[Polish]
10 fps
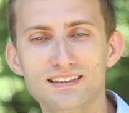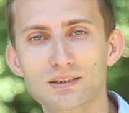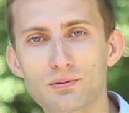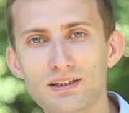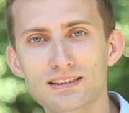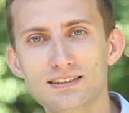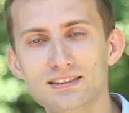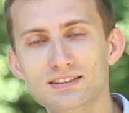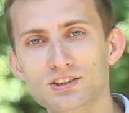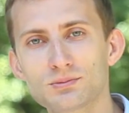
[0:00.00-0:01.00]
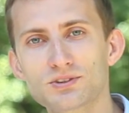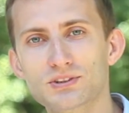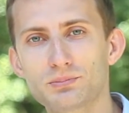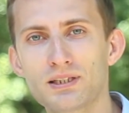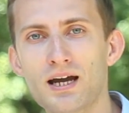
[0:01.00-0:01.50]
Zabawa jest czymś
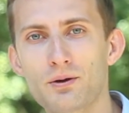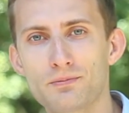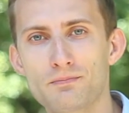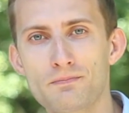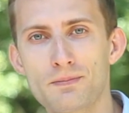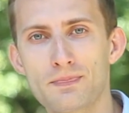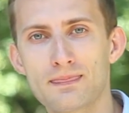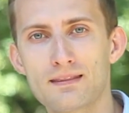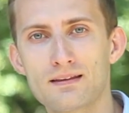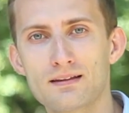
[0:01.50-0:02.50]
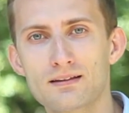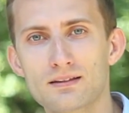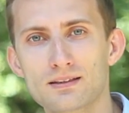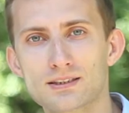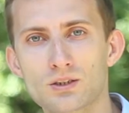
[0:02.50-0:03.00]
wspaniałym,
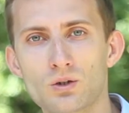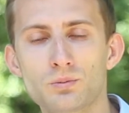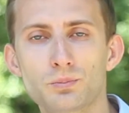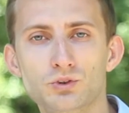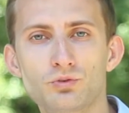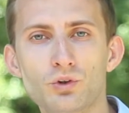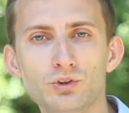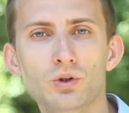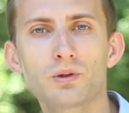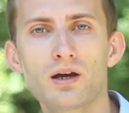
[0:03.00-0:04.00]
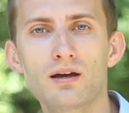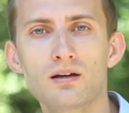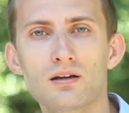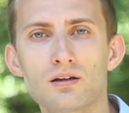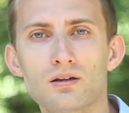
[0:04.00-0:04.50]
co pozwoli tobie
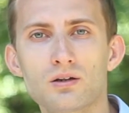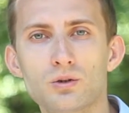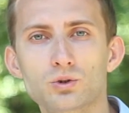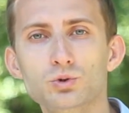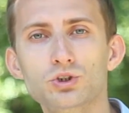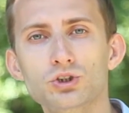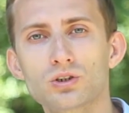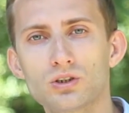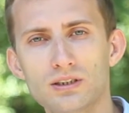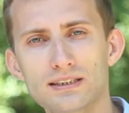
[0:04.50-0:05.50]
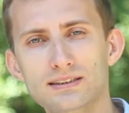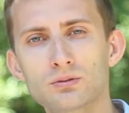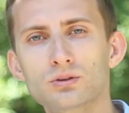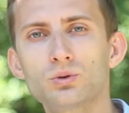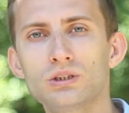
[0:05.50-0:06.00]
czuć
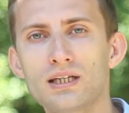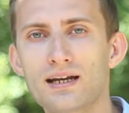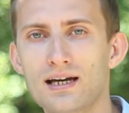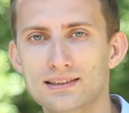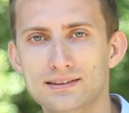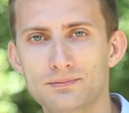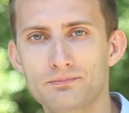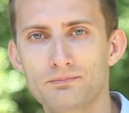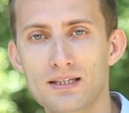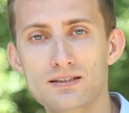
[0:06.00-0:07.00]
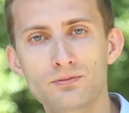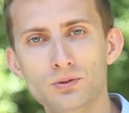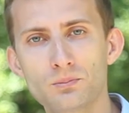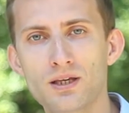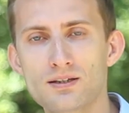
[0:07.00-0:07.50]
jestem tu i teraz. Jestem w
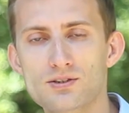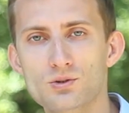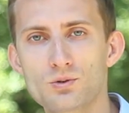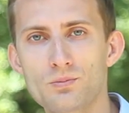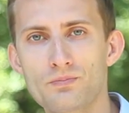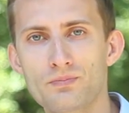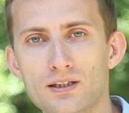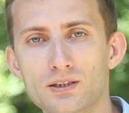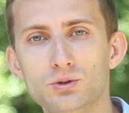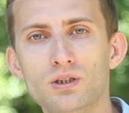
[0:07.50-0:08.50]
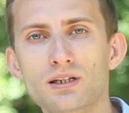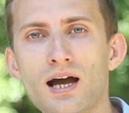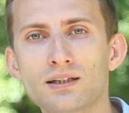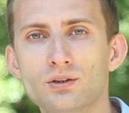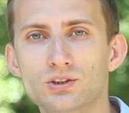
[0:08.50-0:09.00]
tym miejscu i czuję
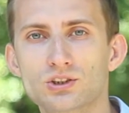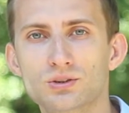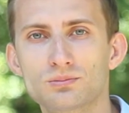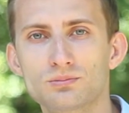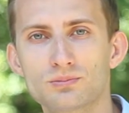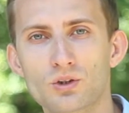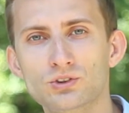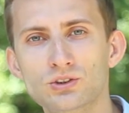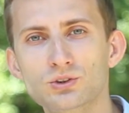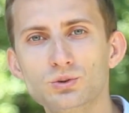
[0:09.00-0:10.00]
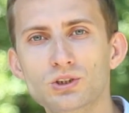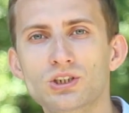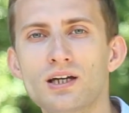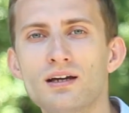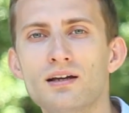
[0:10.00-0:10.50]
radość. Koncentruję
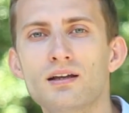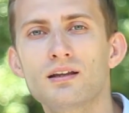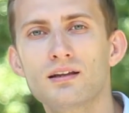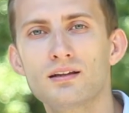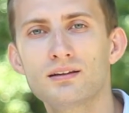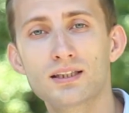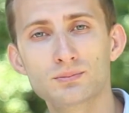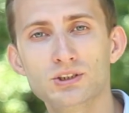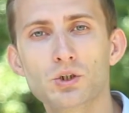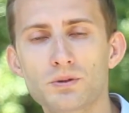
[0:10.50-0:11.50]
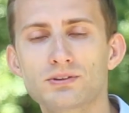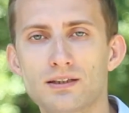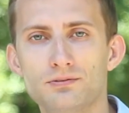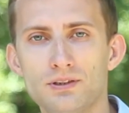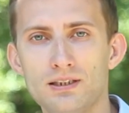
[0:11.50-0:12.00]
się na tym, co robię w
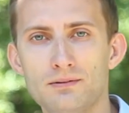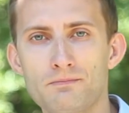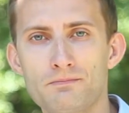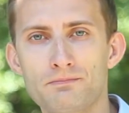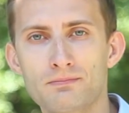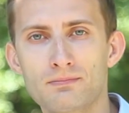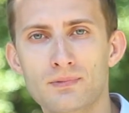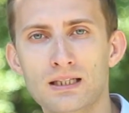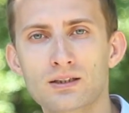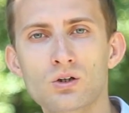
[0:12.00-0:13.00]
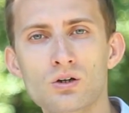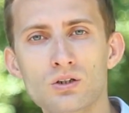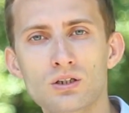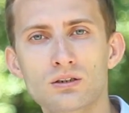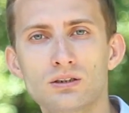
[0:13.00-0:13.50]
tej chwili. Dlatego
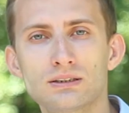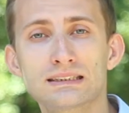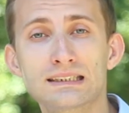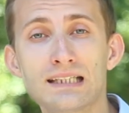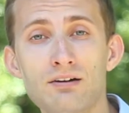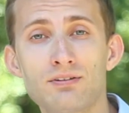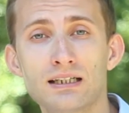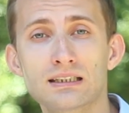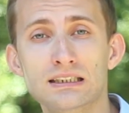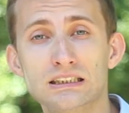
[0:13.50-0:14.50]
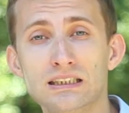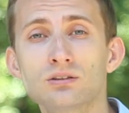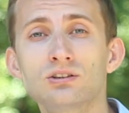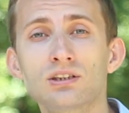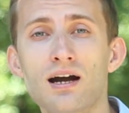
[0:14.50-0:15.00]
zadawaj
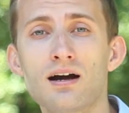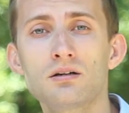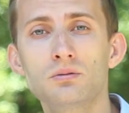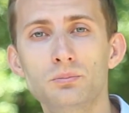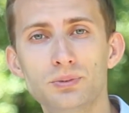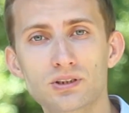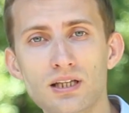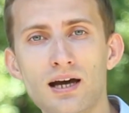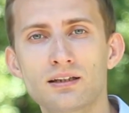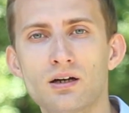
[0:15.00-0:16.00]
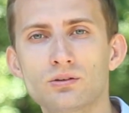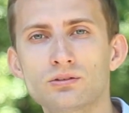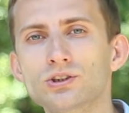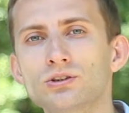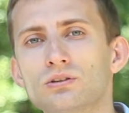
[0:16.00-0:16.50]
każdego dnia pytania
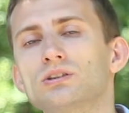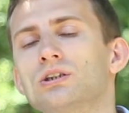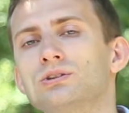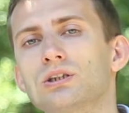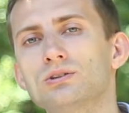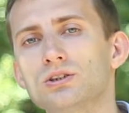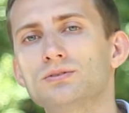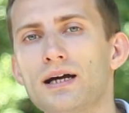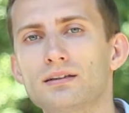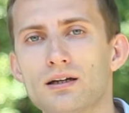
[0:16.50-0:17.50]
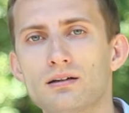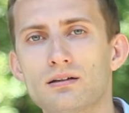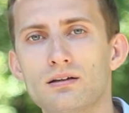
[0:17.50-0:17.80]
odnośnie otaczającego cię świata